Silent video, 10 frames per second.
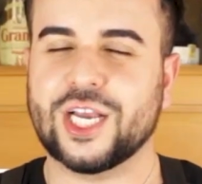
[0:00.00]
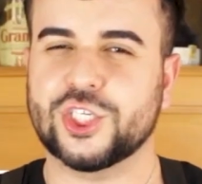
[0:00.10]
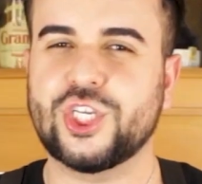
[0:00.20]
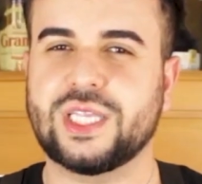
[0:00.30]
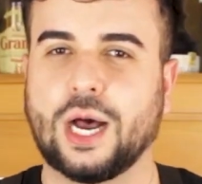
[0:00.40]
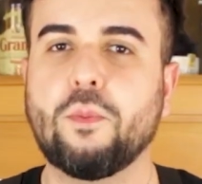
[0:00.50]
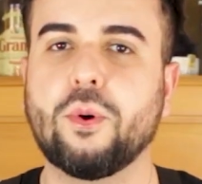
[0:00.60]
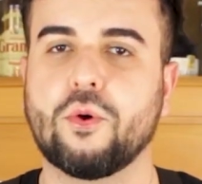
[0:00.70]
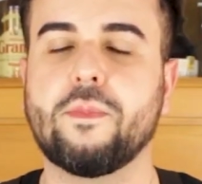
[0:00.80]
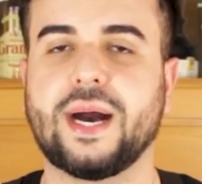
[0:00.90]
agitar um
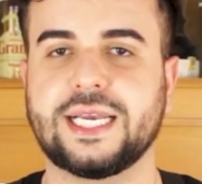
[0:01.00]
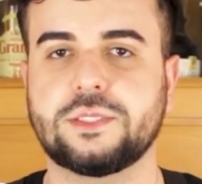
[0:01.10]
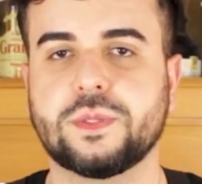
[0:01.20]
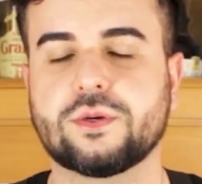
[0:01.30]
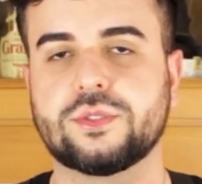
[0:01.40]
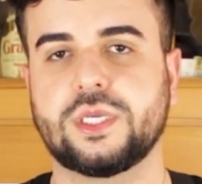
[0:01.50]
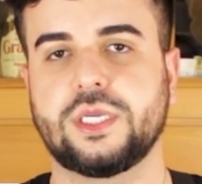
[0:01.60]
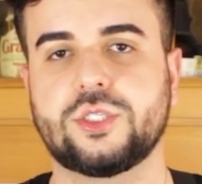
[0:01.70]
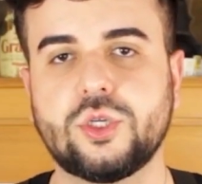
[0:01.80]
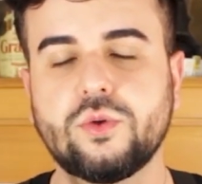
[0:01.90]
pouco mais para
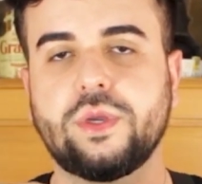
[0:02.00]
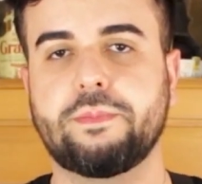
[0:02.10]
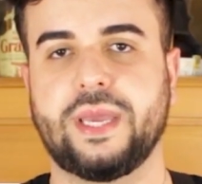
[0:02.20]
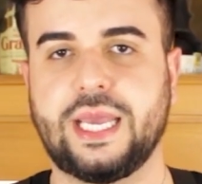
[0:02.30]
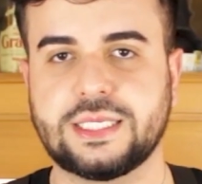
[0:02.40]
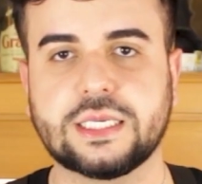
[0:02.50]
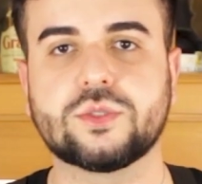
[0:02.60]
conseguir diluir bem esse